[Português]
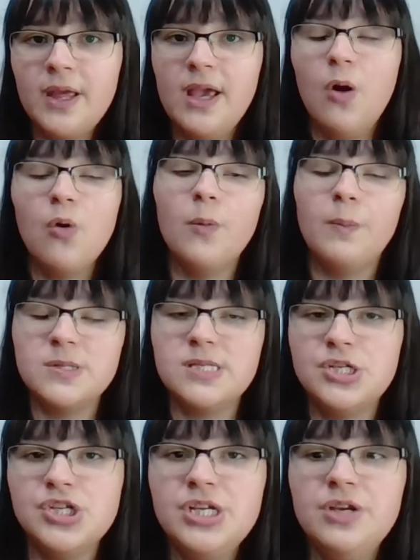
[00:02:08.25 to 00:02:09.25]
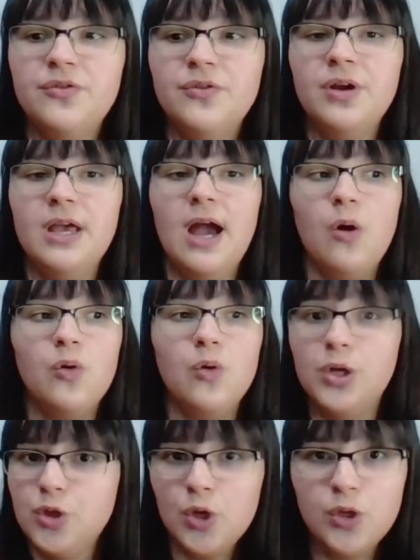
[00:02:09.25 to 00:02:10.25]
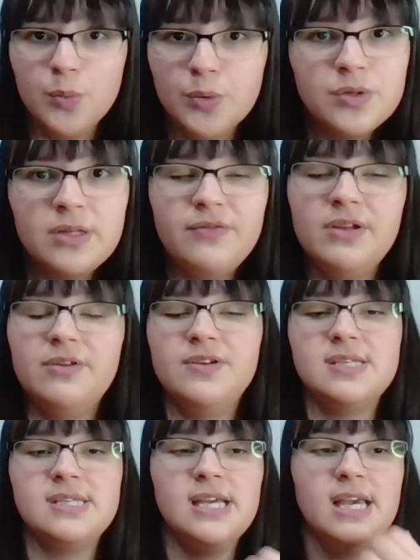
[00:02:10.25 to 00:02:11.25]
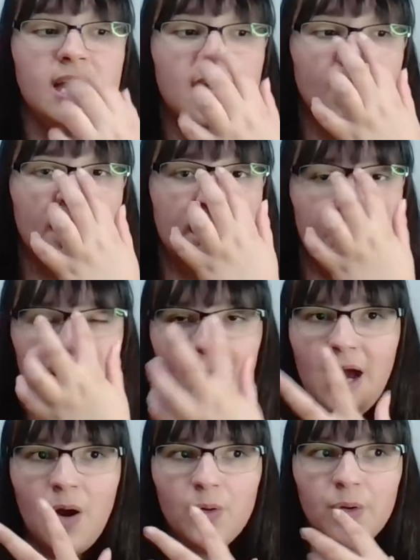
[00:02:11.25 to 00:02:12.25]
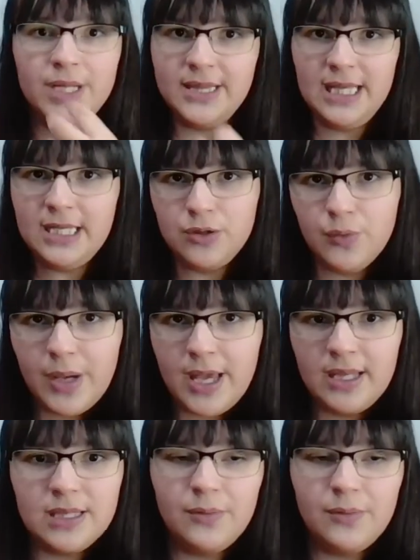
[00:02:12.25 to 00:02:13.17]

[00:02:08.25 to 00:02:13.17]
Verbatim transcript: é algo positivo, é algo que todo mundo deveria fazer e não é algo que tem que doer,